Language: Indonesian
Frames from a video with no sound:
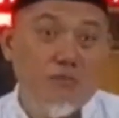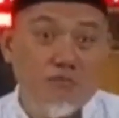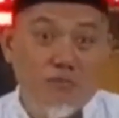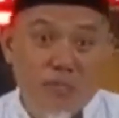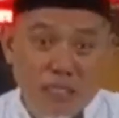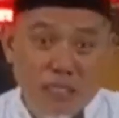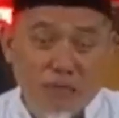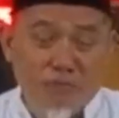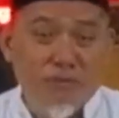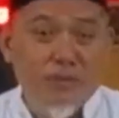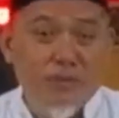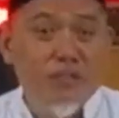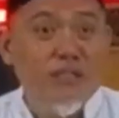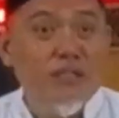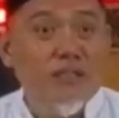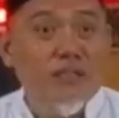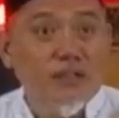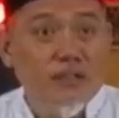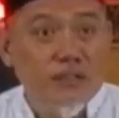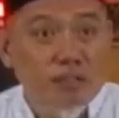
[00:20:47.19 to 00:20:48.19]
Maaf,
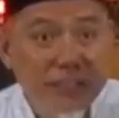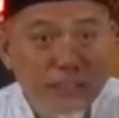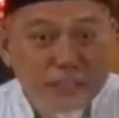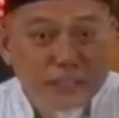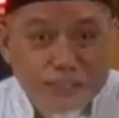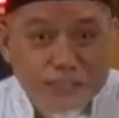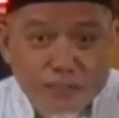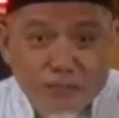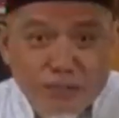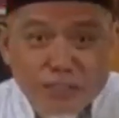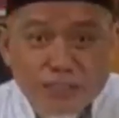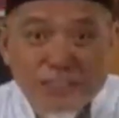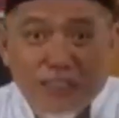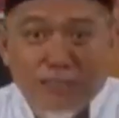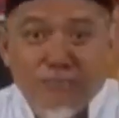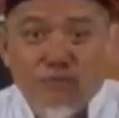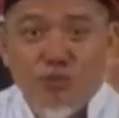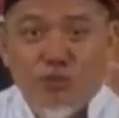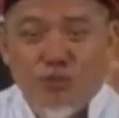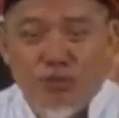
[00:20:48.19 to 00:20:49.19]
di Jawa
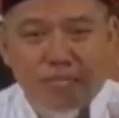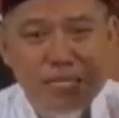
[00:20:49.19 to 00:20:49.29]
Timur,